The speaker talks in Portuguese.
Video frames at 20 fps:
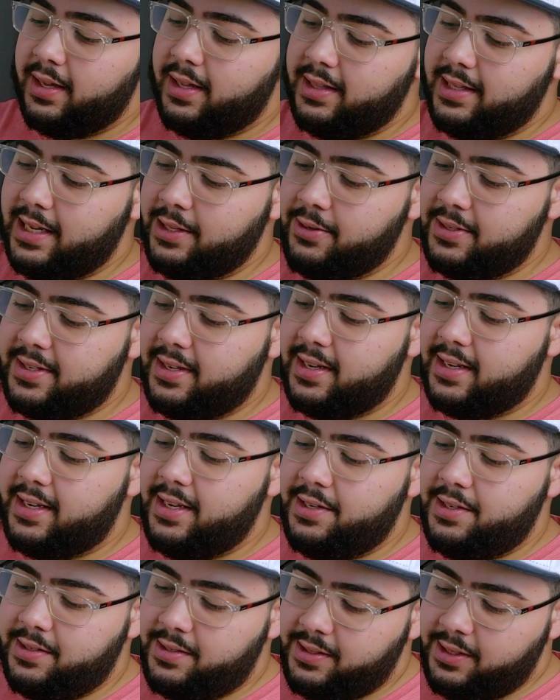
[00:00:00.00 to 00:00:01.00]
Tanto essa daqui
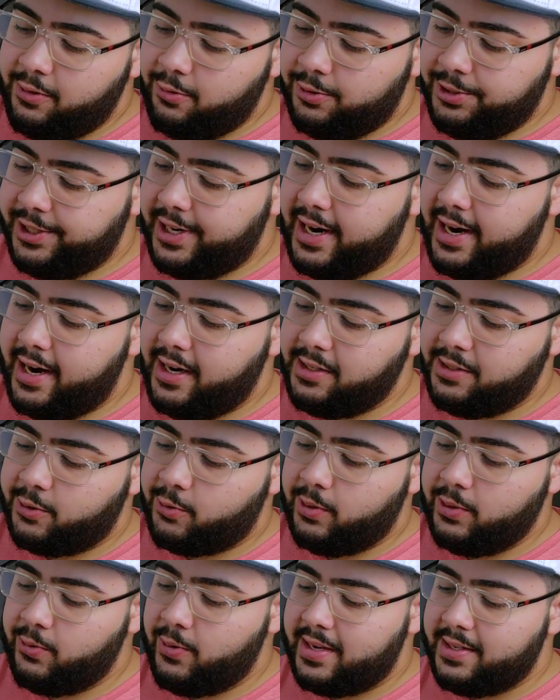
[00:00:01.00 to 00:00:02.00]
de 5 GHz
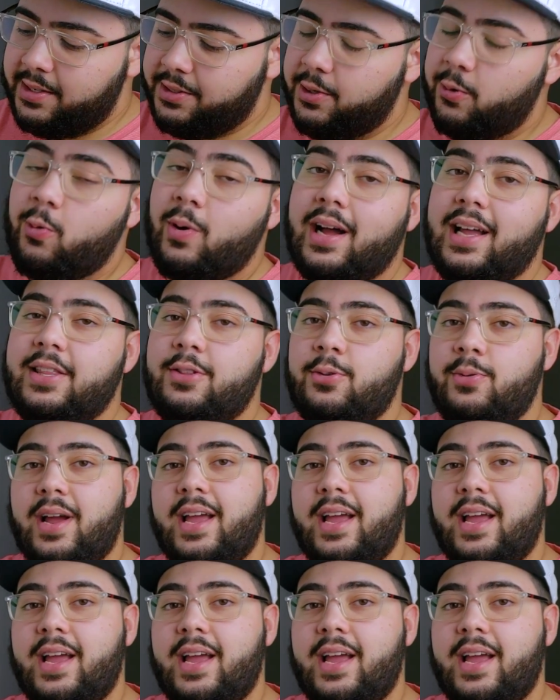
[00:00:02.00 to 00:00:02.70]
quanto essa de 4